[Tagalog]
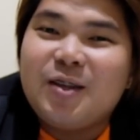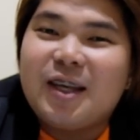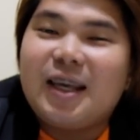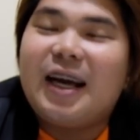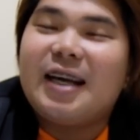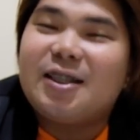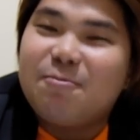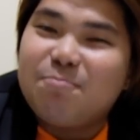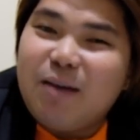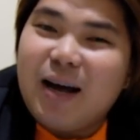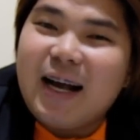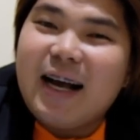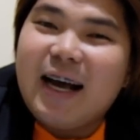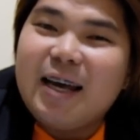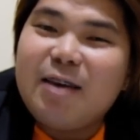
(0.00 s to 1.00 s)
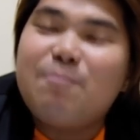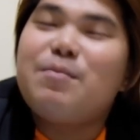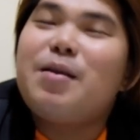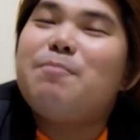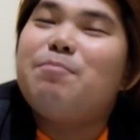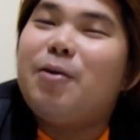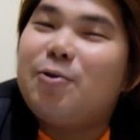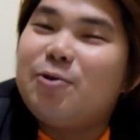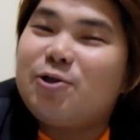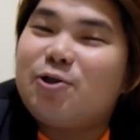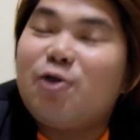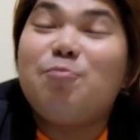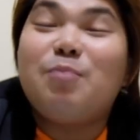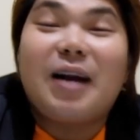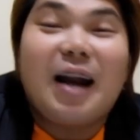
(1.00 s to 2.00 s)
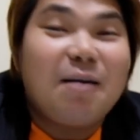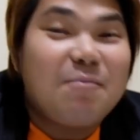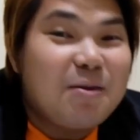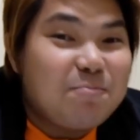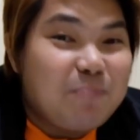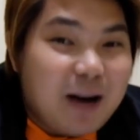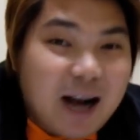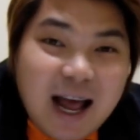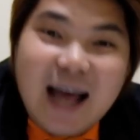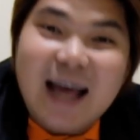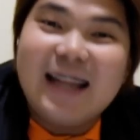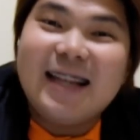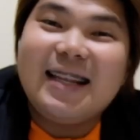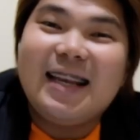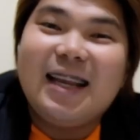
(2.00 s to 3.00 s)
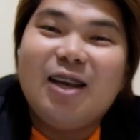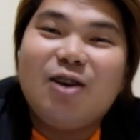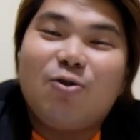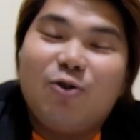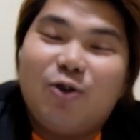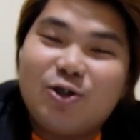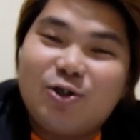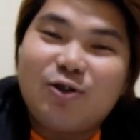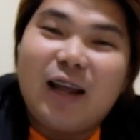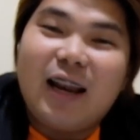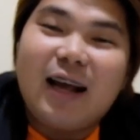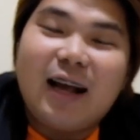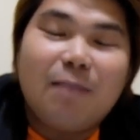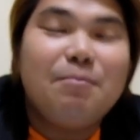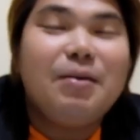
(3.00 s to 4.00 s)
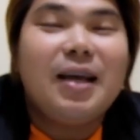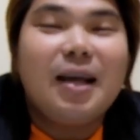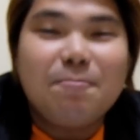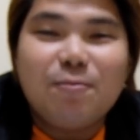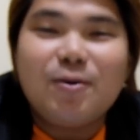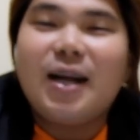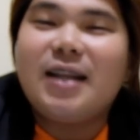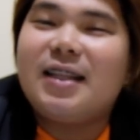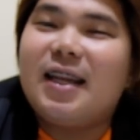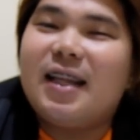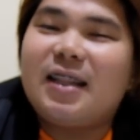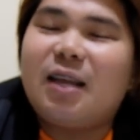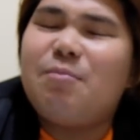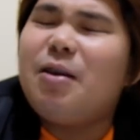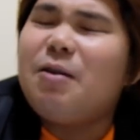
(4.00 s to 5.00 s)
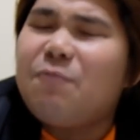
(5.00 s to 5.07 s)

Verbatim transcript: Kaya isang bagay, pag gusto, maraming paraan, kung gusto talaga, bigyan po natin ng time.